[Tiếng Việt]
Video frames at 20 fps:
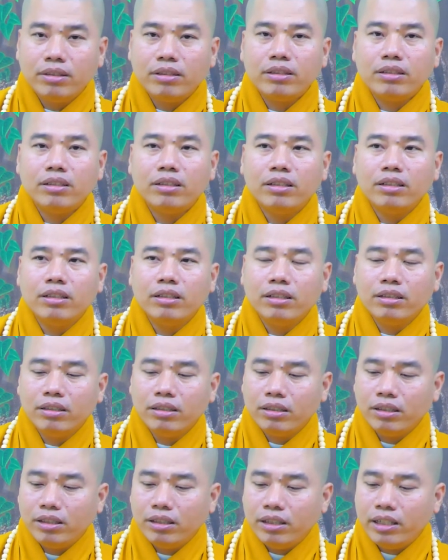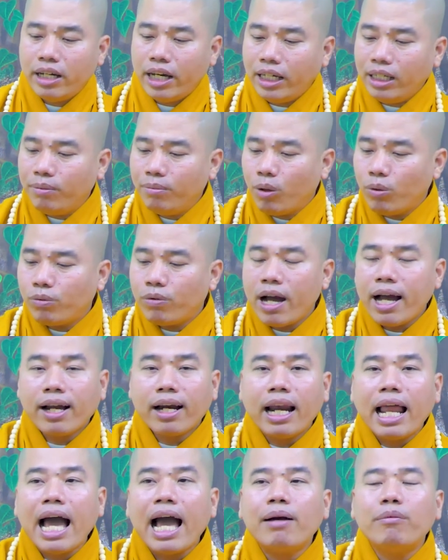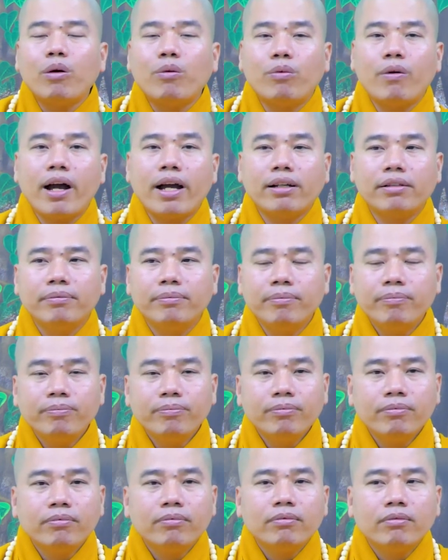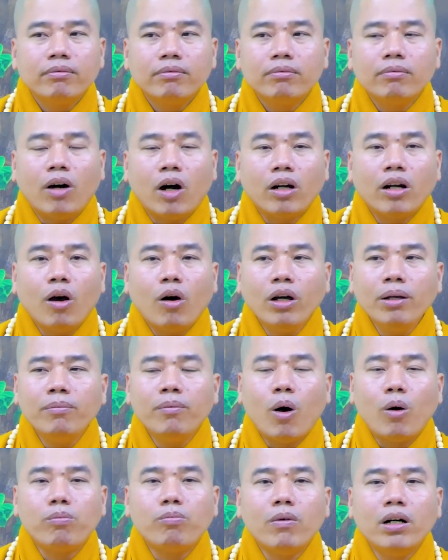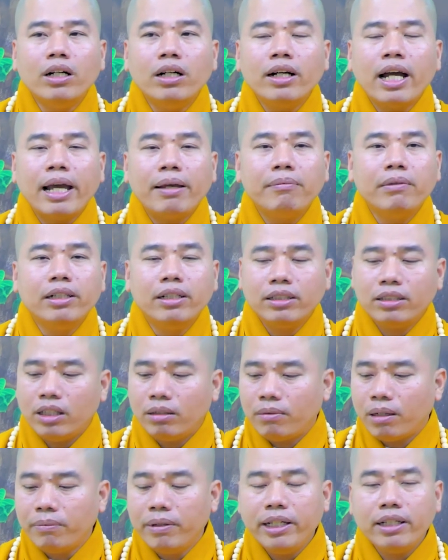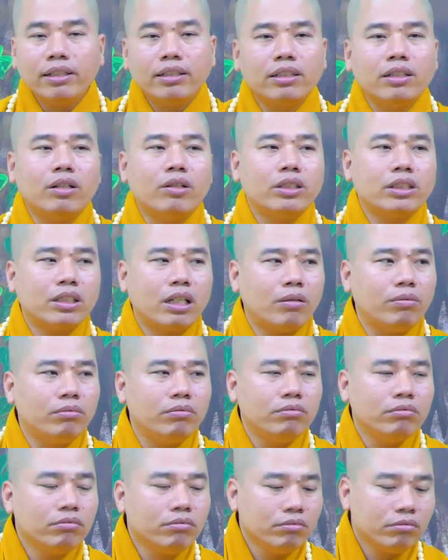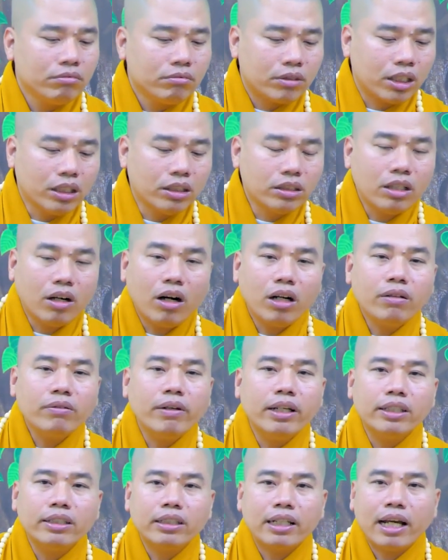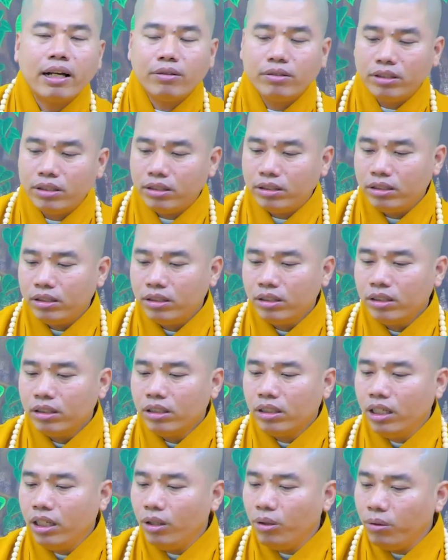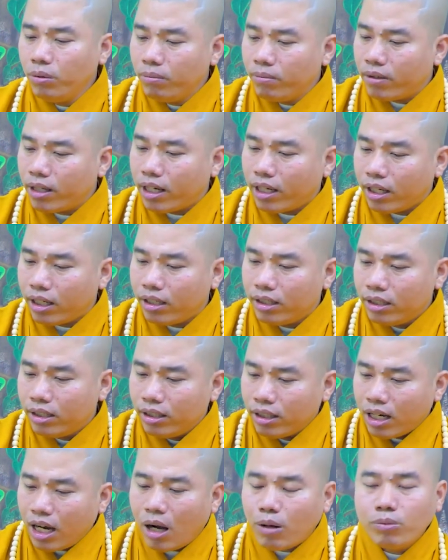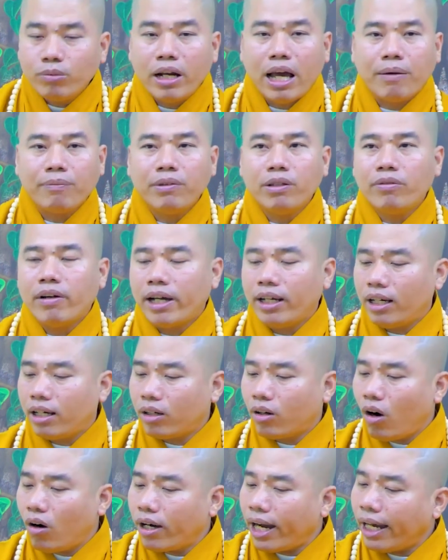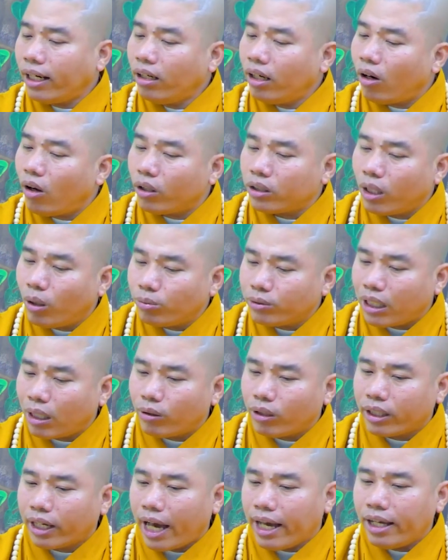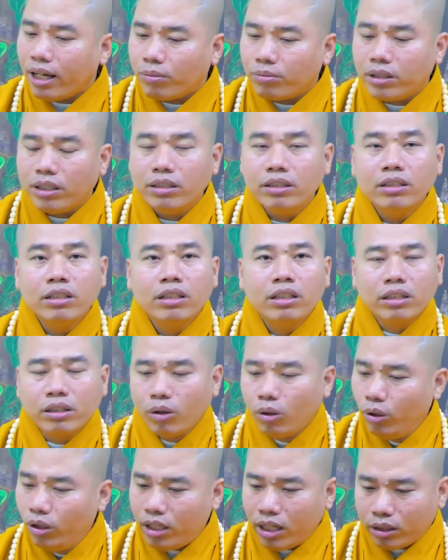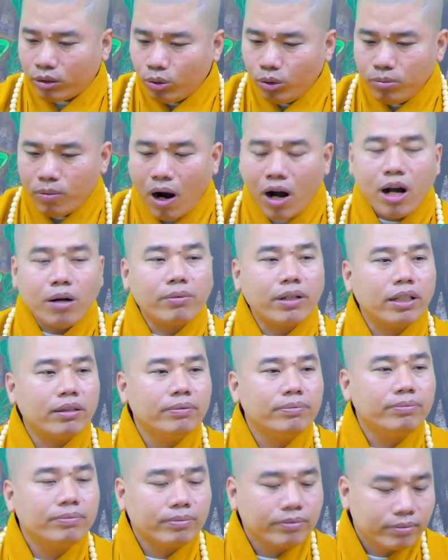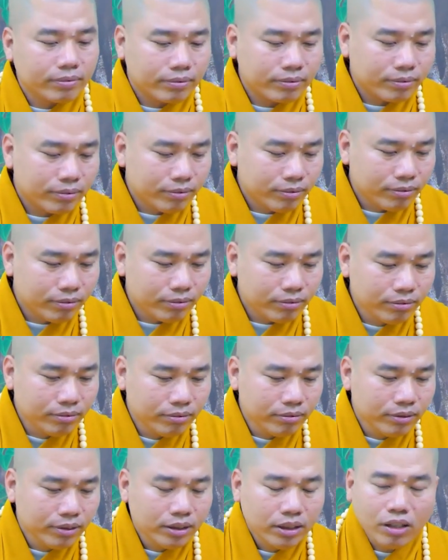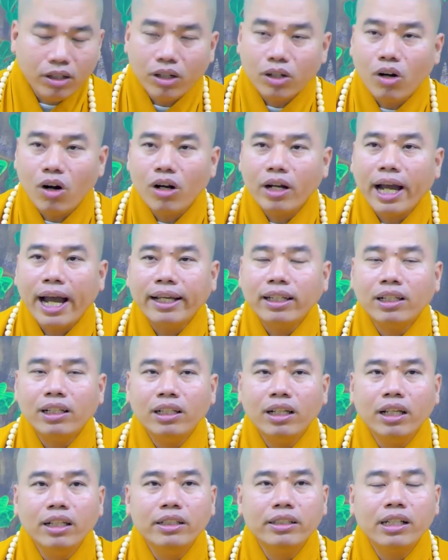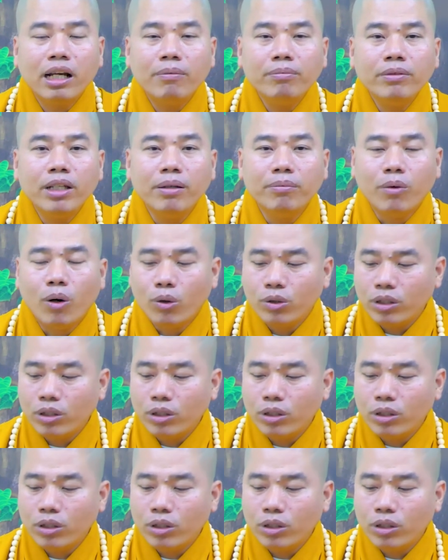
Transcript: nó gậy một phát la một phát bỏ đói một bữa hai bữa cho mà biết rồi xong từ đó về sau nữa nếu mà ông làm như vậy là con cái nó lo cho ông sao là kệ ông đi tôi là tôi bỏ ông đó rồi con cái nó đi sớm về